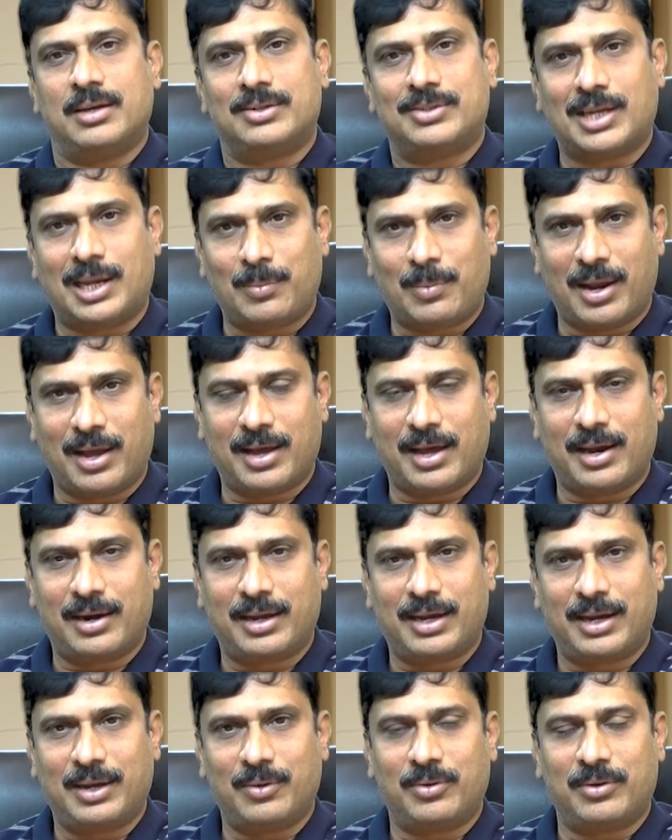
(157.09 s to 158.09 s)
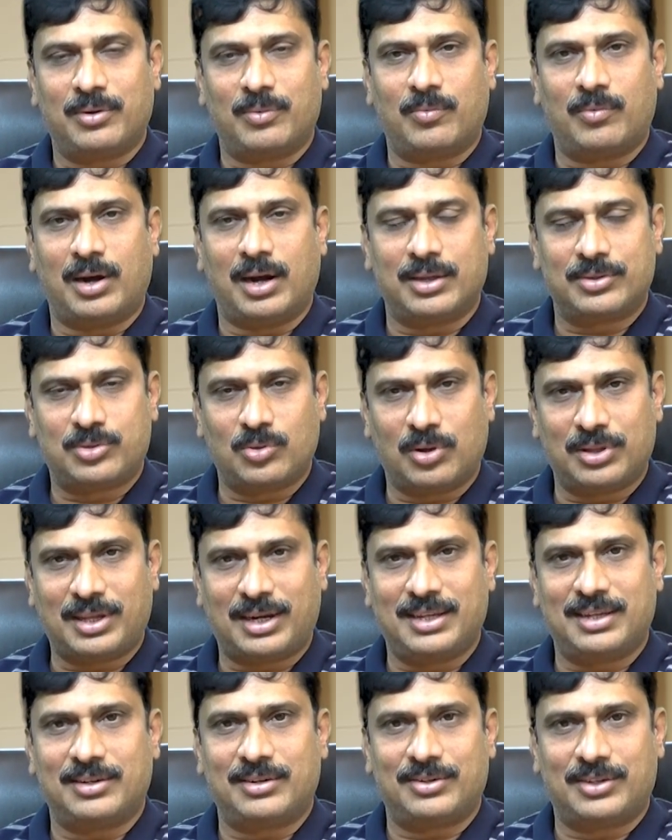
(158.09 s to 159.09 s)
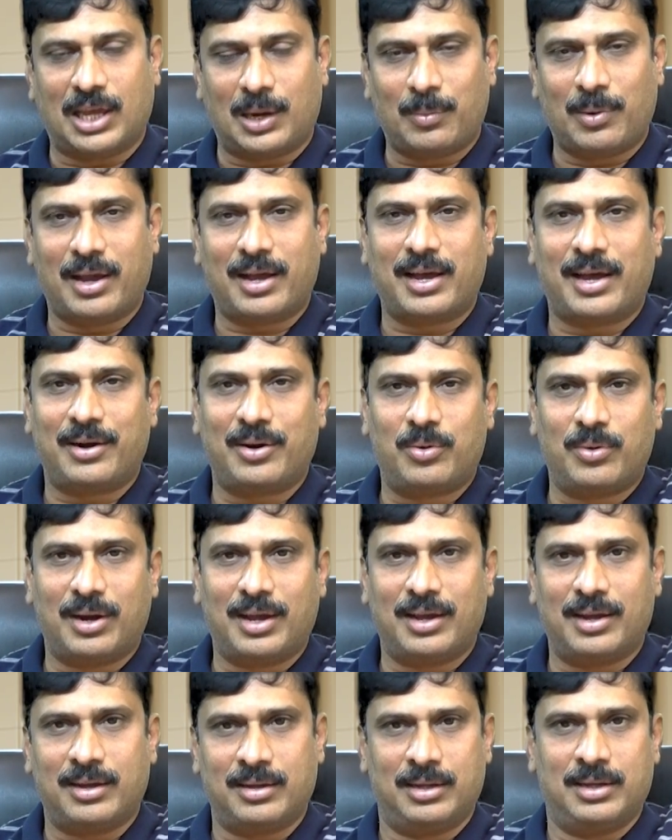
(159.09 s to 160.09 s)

షర్మిలా గారికి వాళ్ళ సోదరి షర్మిలా గారికి కూడా